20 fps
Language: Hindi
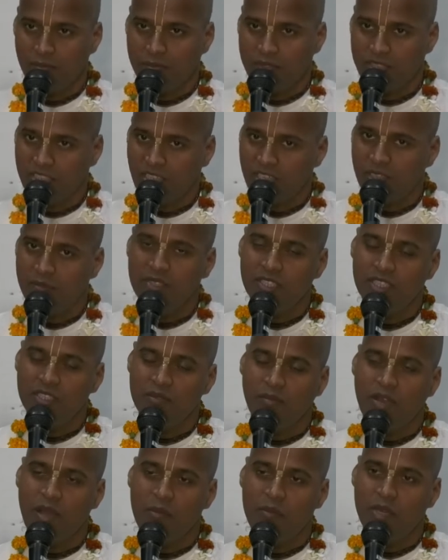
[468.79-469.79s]
चरम
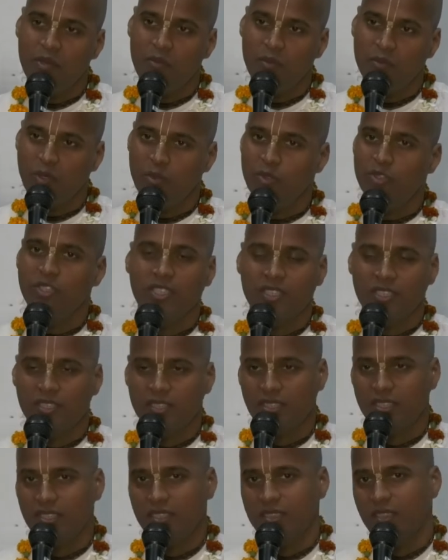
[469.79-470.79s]
सीमा पर पहुंच
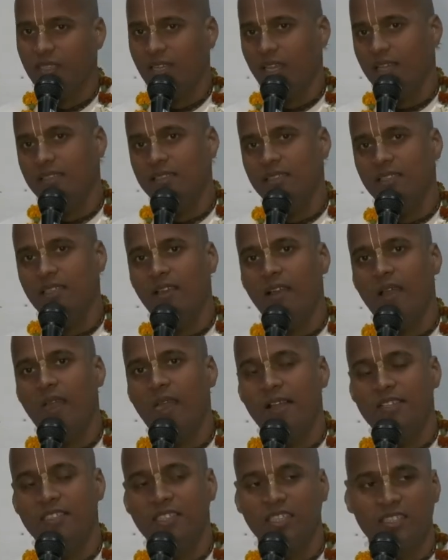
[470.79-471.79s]
सकते हैं कैसे
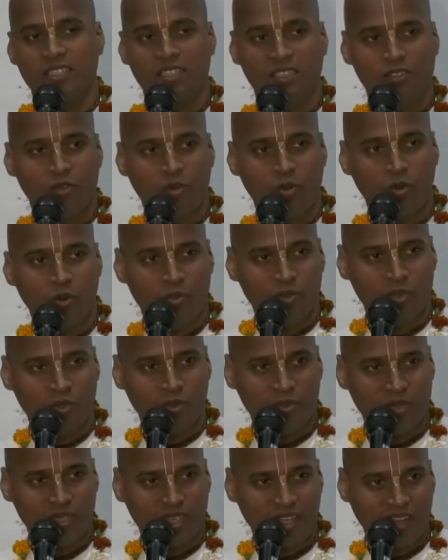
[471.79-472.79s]
जैसे गोपियों
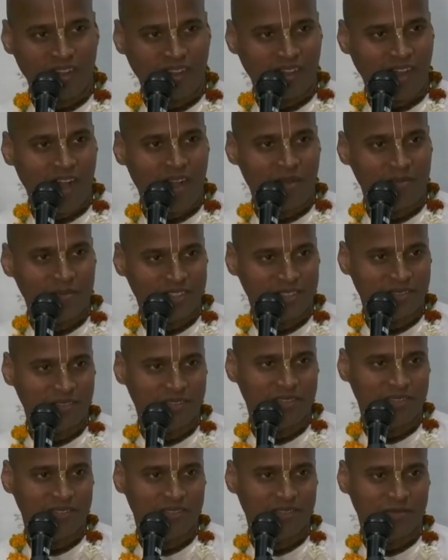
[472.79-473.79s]
ने काम से
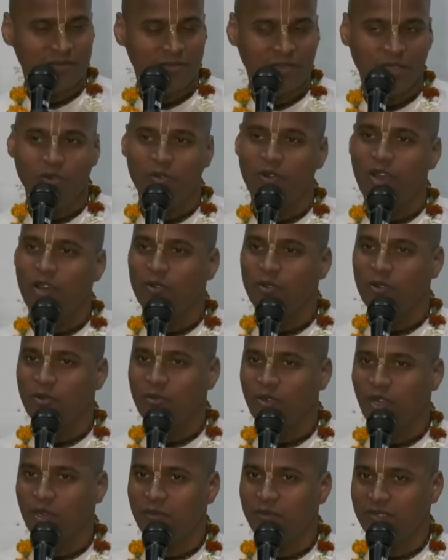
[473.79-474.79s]
भगवान को
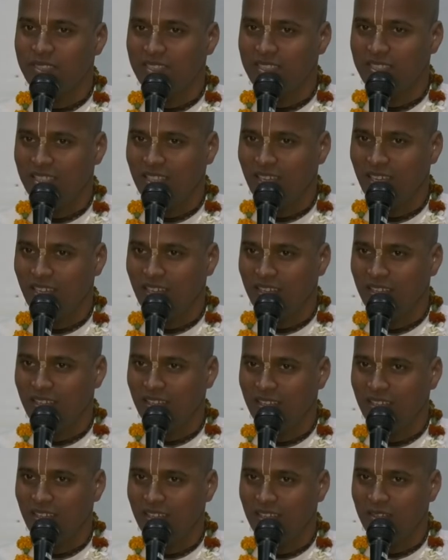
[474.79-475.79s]
प्राप्त किया
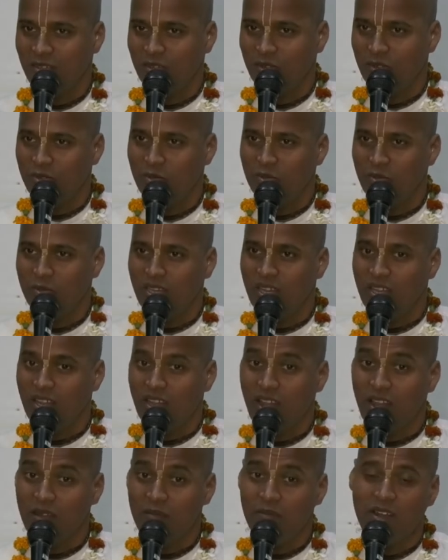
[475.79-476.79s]
गोप्य
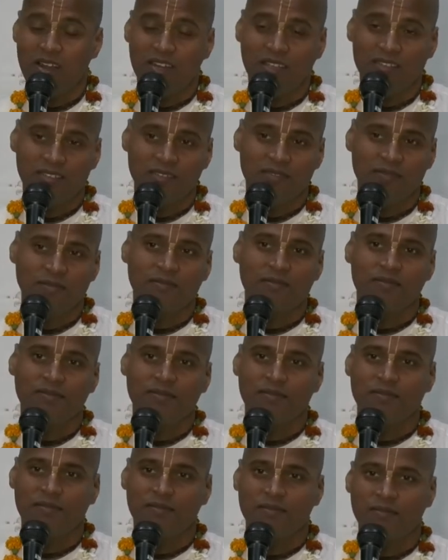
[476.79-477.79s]
कामात
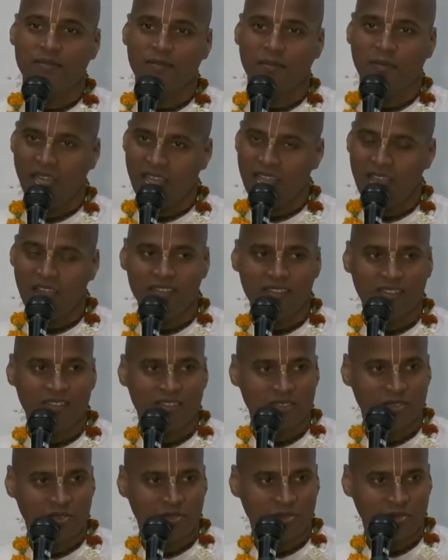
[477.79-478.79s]
भयात
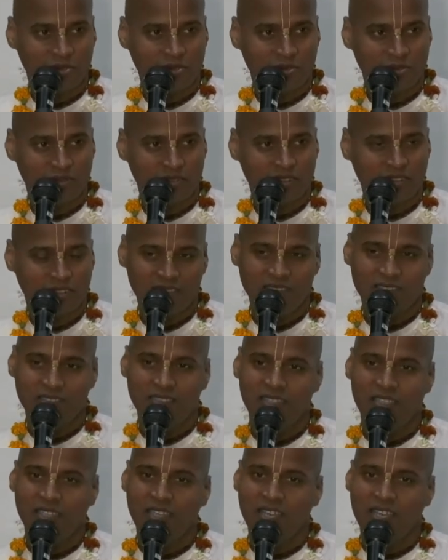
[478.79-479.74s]
कंसो कंस ने